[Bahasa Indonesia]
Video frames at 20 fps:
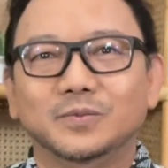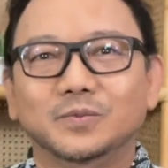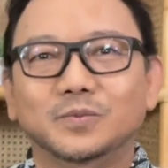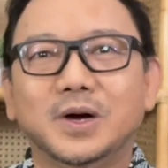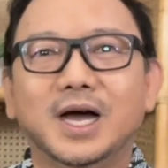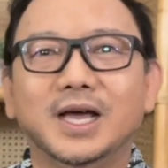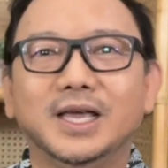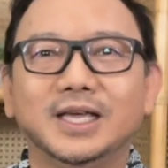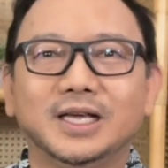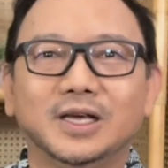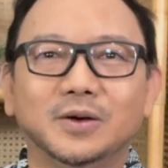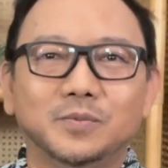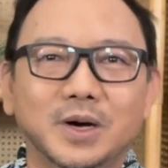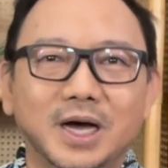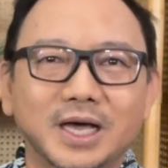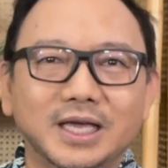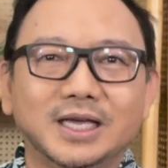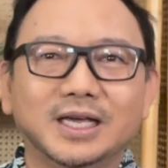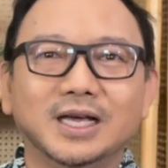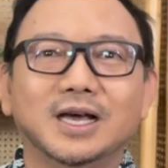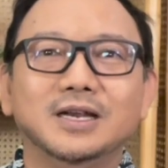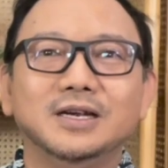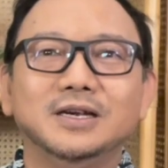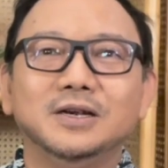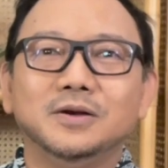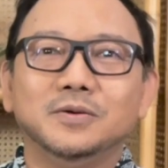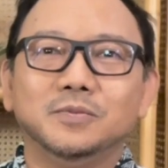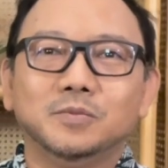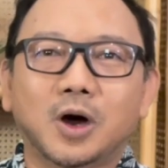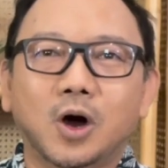Baik kebaikan
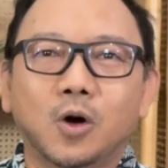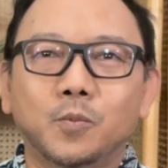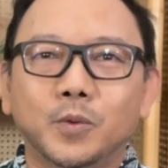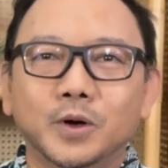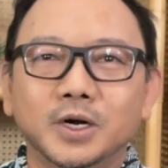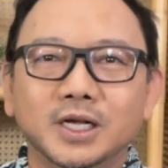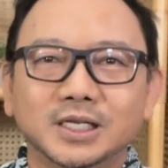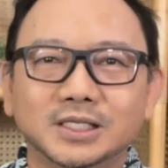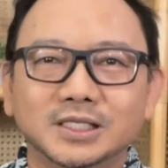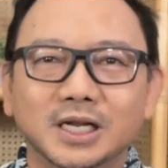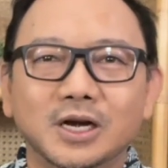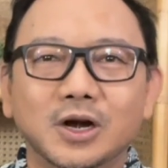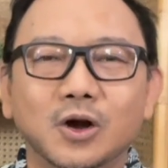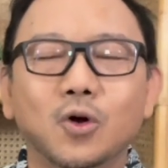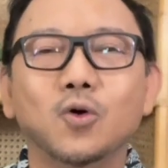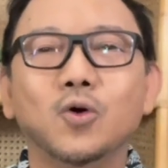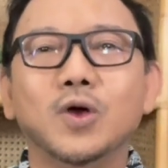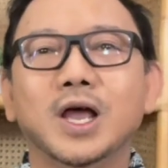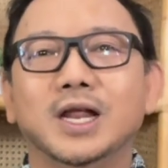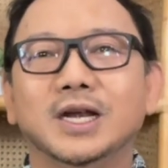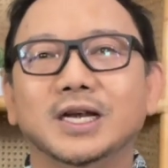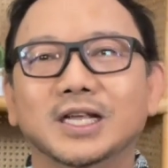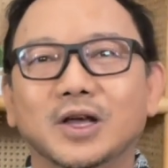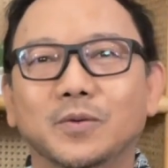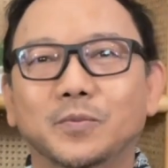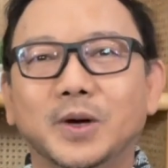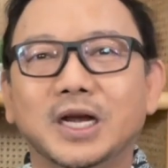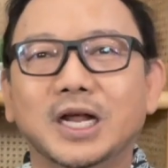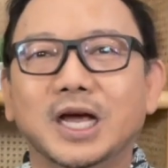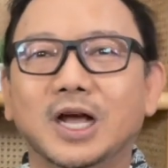maupun kecenderungan
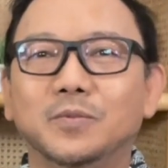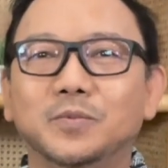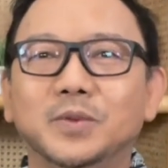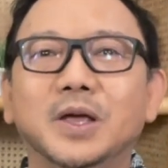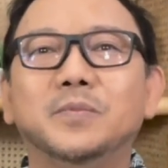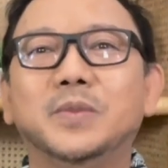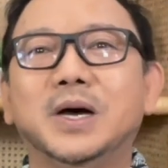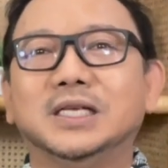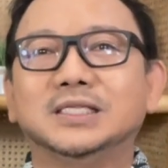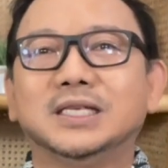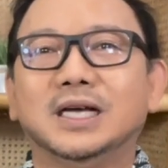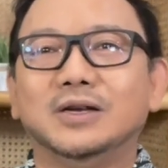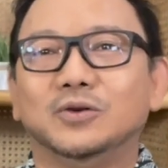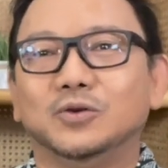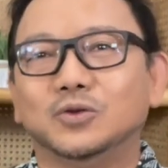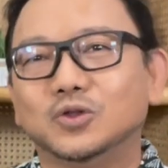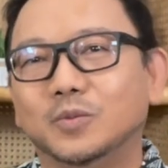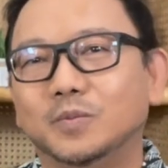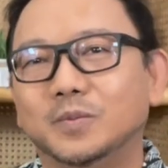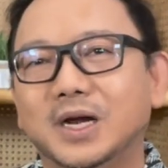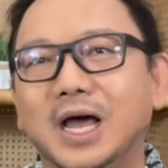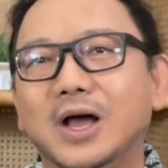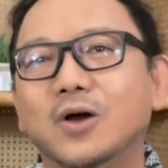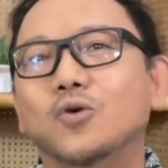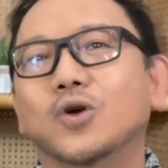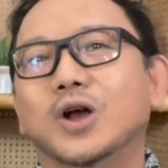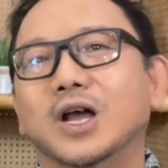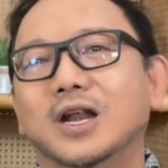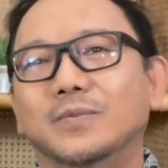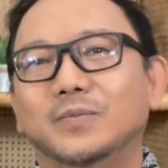kepada kebebasan untuk
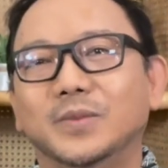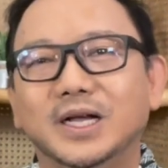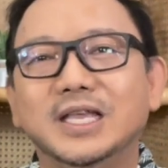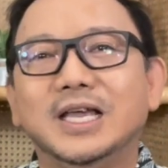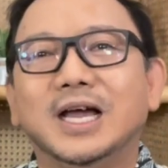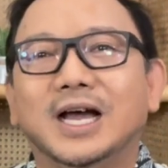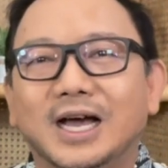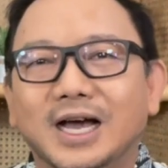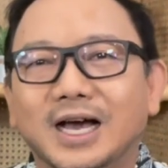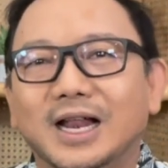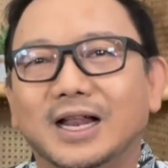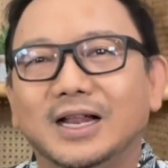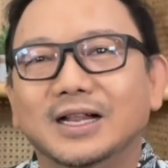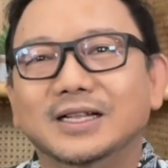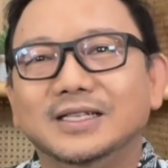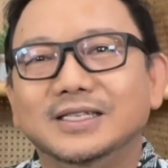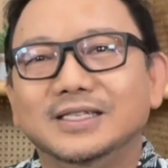melakukan banyak hal.